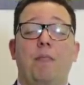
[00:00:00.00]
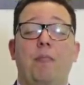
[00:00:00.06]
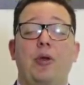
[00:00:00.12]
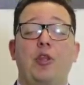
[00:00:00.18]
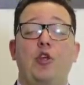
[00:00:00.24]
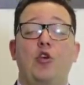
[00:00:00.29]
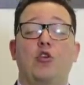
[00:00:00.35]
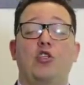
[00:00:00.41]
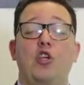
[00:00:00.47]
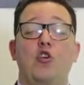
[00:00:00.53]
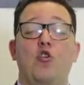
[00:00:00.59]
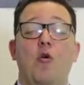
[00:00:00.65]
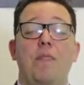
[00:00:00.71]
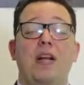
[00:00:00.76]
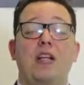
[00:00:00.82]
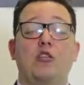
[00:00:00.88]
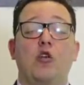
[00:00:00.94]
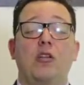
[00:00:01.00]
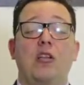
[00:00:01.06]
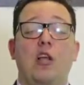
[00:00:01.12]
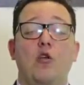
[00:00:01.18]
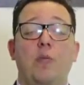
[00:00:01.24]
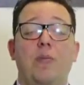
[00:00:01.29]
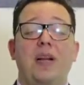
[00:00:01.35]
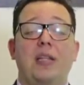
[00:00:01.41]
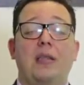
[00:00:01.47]
Pidió 5.000
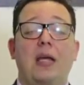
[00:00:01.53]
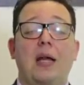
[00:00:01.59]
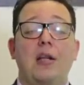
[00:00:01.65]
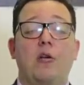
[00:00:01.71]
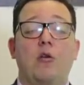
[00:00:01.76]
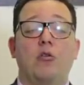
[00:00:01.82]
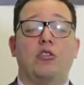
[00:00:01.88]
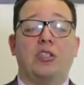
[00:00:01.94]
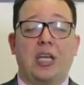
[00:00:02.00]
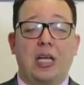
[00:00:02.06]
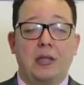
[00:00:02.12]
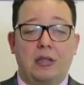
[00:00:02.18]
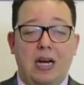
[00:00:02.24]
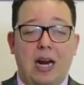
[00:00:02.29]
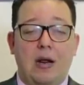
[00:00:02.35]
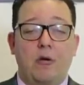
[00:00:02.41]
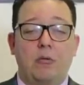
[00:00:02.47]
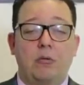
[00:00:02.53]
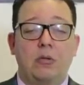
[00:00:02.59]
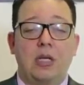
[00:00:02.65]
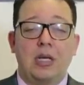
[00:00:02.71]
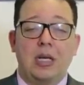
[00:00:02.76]
soldados británicos que entraron.